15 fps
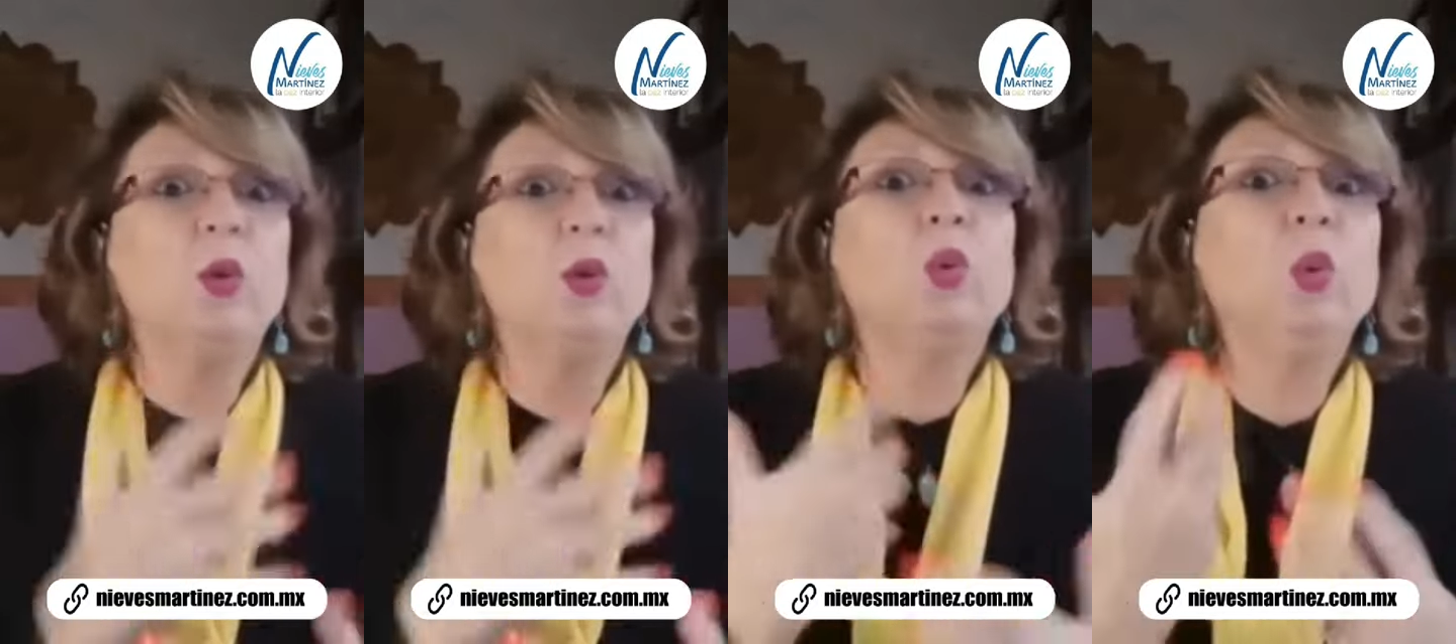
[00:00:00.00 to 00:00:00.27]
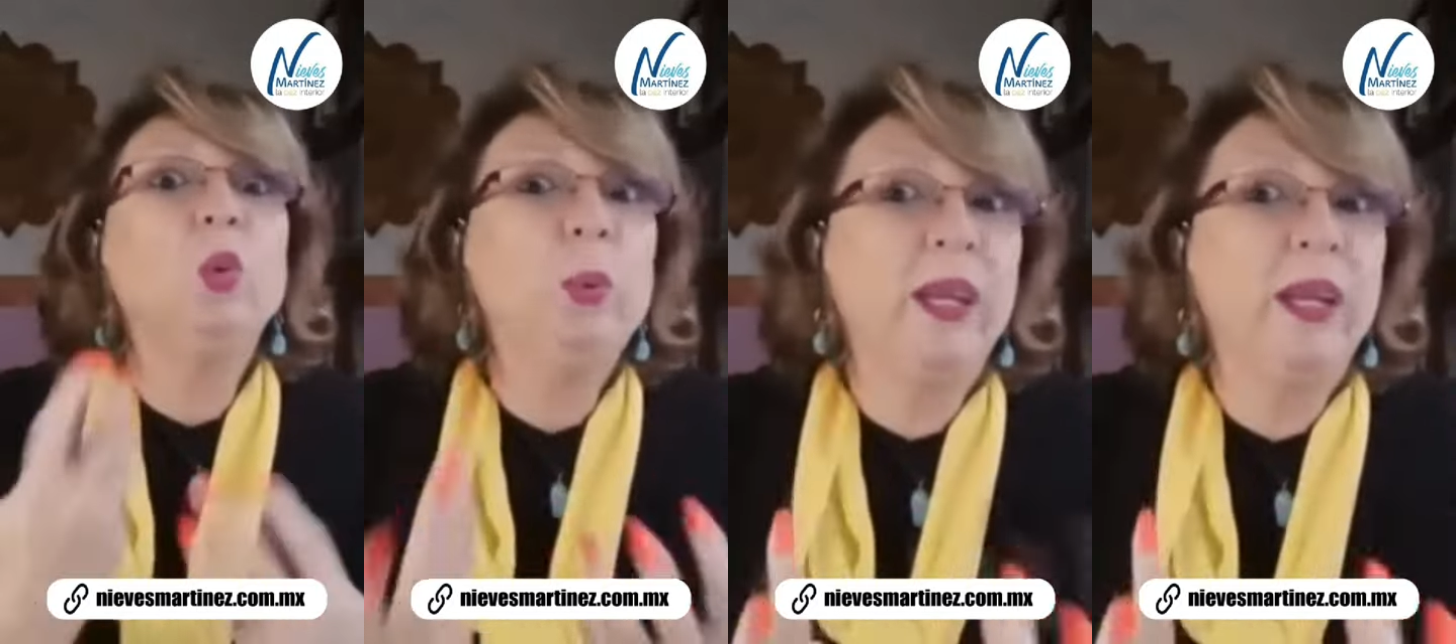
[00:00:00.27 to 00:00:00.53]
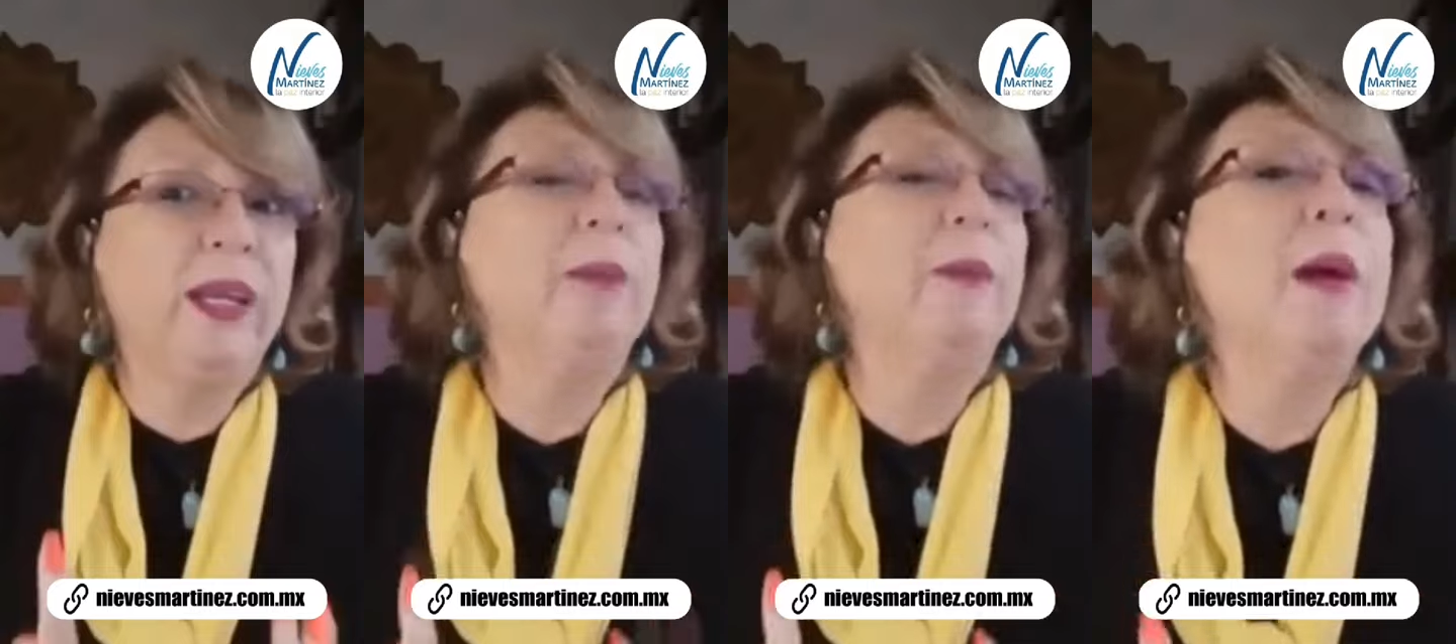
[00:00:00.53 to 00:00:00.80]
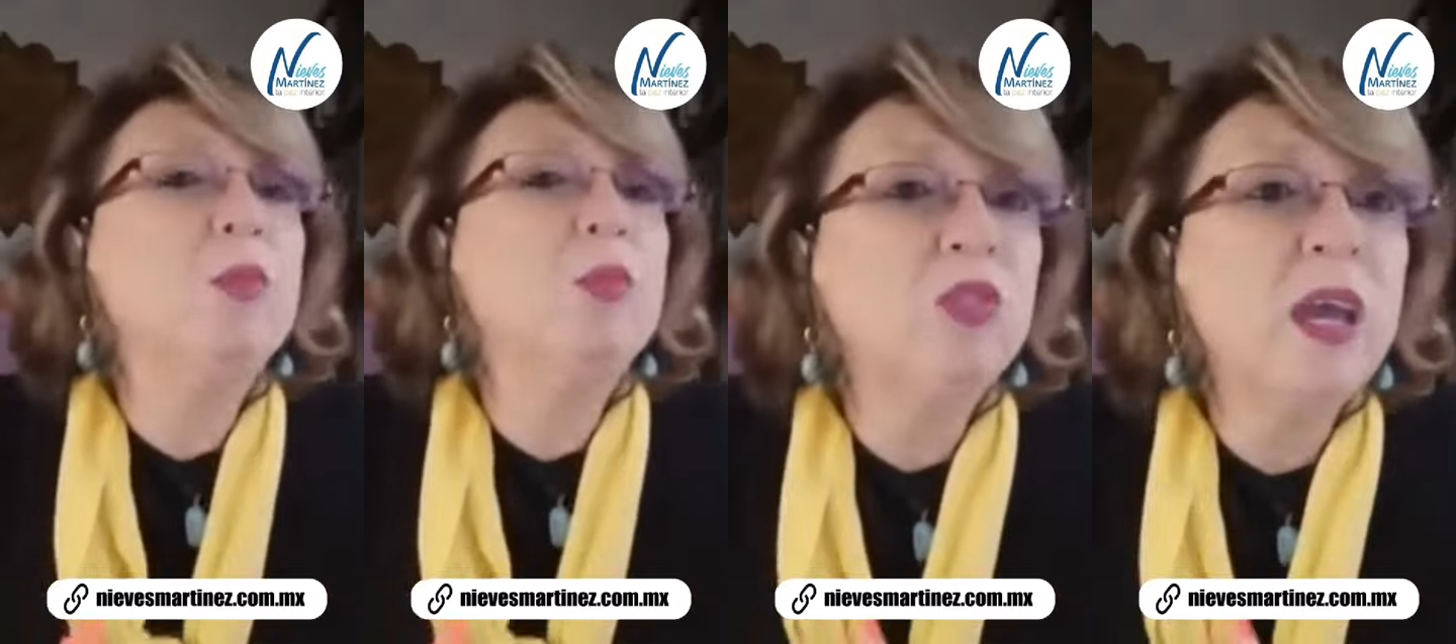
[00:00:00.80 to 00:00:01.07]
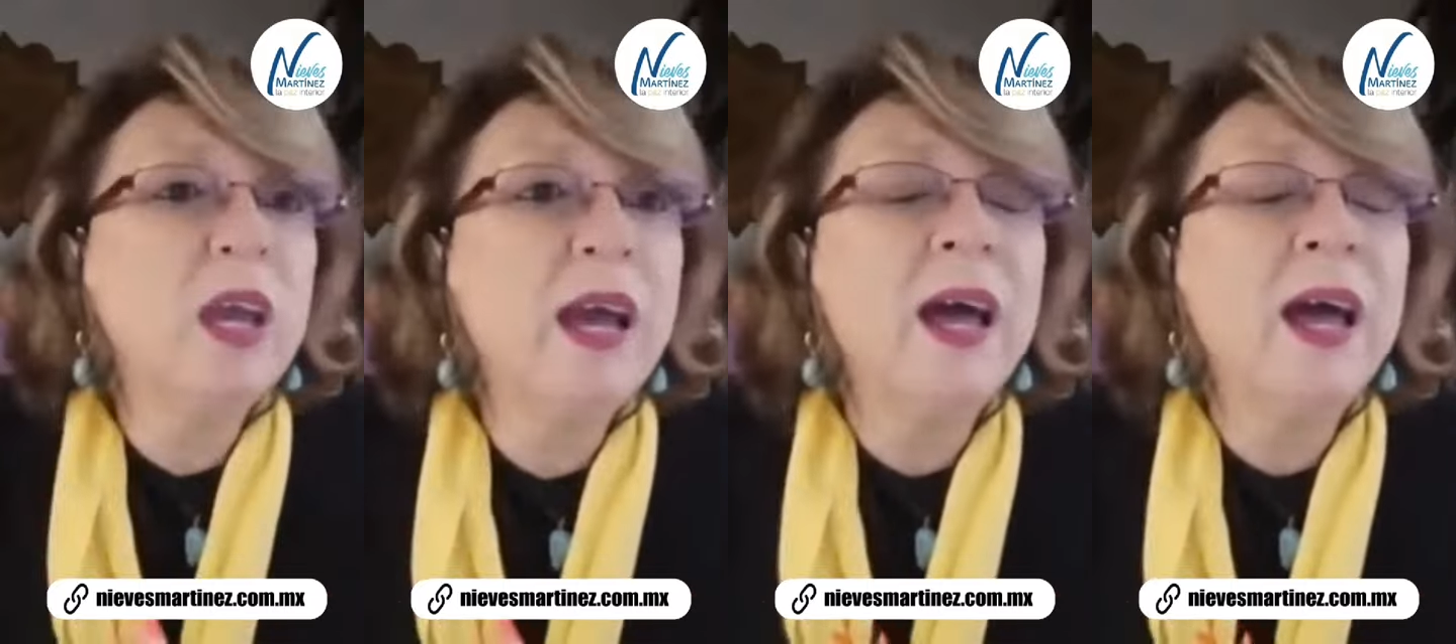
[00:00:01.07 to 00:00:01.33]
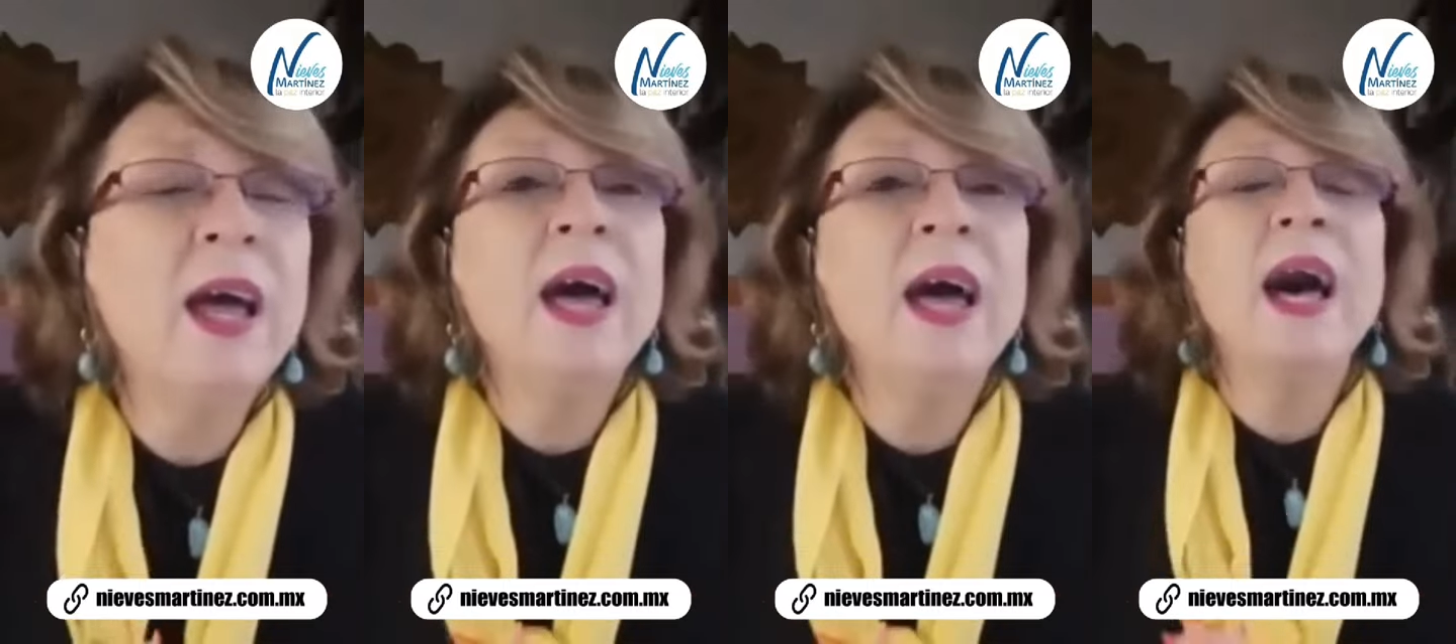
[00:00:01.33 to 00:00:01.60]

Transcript: octubre que vamos a,